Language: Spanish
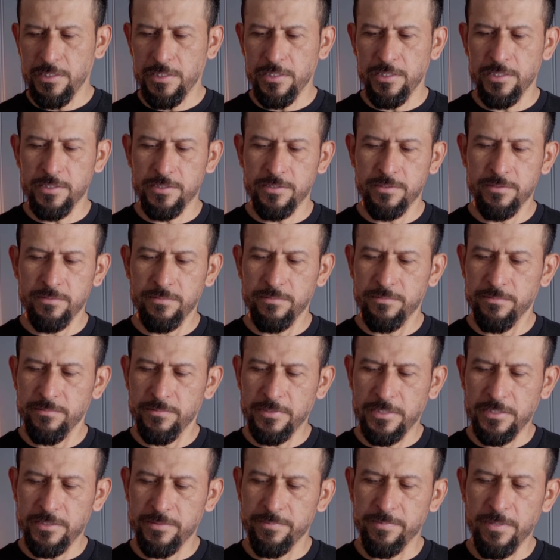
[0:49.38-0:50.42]
Es,
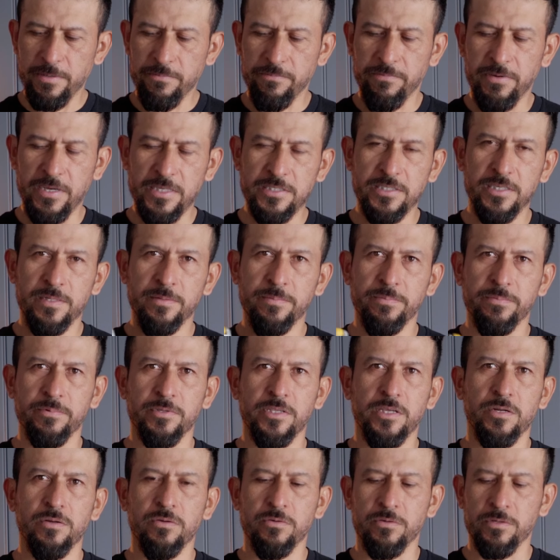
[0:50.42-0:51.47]
es bien fácil
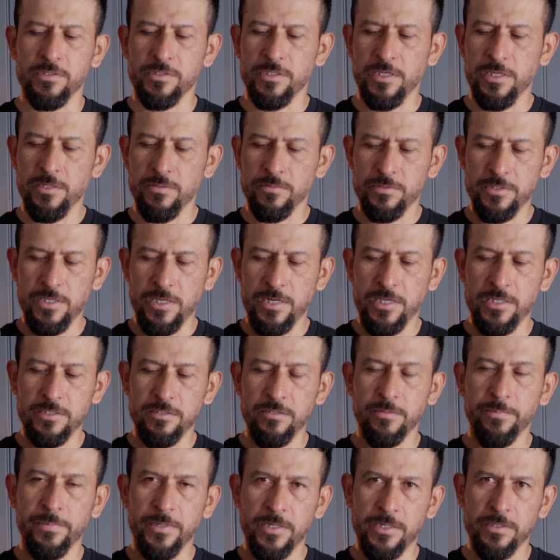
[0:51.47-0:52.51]
poderlo cortar, usar
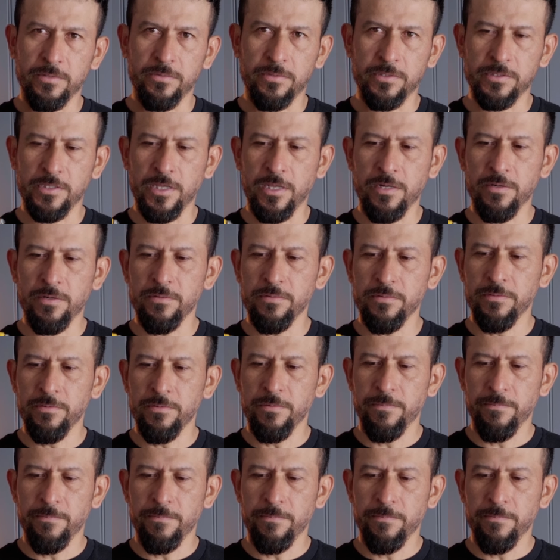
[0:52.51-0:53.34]
eso para cortarlo.